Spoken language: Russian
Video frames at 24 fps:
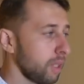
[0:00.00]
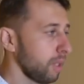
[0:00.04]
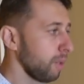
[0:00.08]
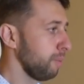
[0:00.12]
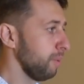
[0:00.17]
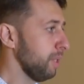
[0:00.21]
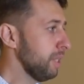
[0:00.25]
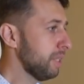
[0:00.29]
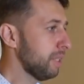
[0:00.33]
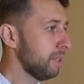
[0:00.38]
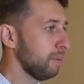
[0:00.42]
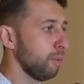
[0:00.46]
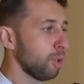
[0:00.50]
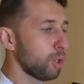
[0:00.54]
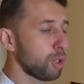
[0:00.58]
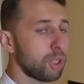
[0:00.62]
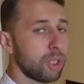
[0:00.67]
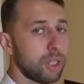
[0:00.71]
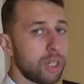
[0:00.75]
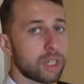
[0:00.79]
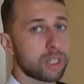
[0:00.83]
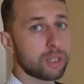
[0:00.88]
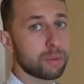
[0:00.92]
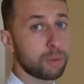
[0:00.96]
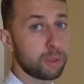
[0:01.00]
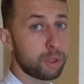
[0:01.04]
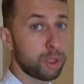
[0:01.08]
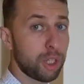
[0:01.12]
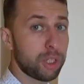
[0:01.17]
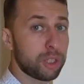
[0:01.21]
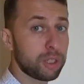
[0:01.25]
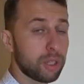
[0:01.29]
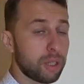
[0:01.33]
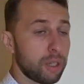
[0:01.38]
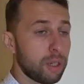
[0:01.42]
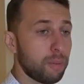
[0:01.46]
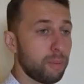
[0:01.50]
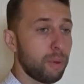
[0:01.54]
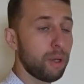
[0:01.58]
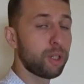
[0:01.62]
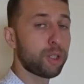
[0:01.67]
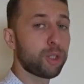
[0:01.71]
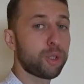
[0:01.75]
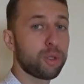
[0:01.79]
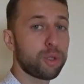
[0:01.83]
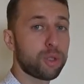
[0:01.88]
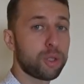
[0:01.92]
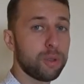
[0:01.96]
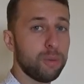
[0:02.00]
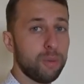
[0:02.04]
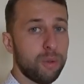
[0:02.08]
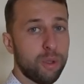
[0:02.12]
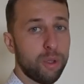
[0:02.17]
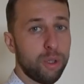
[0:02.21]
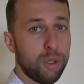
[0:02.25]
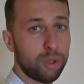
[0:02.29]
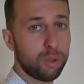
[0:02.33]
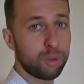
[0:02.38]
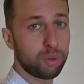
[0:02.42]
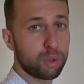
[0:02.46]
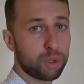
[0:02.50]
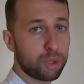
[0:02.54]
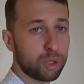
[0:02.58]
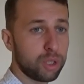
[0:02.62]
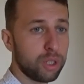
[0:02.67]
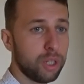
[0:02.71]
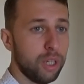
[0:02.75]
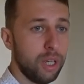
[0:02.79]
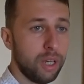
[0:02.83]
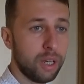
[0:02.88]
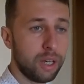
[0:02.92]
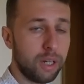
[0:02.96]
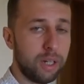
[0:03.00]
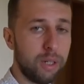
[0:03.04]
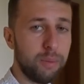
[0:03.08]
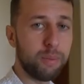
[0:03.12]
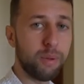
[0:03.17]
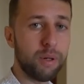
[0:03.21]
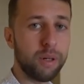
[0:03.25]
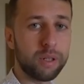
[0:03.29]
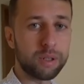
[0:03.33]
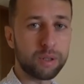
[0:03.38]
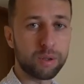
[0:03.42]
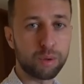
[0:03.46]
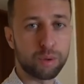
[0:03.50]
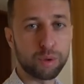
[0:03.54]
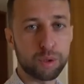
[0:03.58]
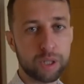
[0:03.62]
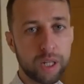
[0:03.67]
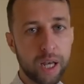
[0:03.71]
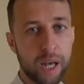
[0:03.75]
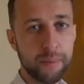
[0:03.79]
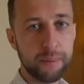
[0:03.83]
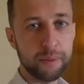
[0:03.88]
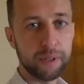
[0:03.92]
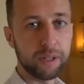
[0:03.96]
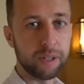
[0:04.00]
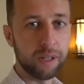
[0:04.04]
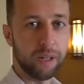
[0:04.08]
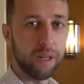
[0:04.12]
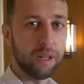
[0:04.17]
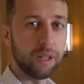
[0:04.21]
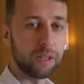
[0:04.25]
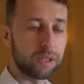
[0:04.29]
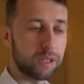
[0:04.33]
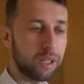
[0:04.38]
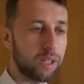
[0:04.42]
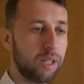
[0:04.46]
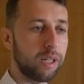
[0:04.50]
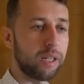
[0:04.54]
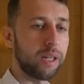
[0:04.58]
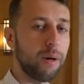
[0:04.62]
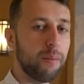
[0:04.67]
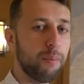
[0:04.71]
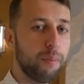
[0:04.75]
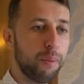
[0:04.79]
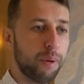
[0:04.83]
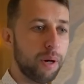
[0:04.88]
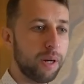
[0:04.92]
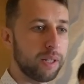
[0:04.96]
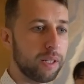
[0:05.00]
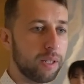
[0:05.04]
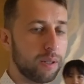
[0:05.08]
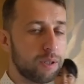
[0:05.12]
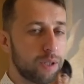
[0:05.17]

месте можно либо размещаться большой семьей дружной, либо с друзьями целой компании.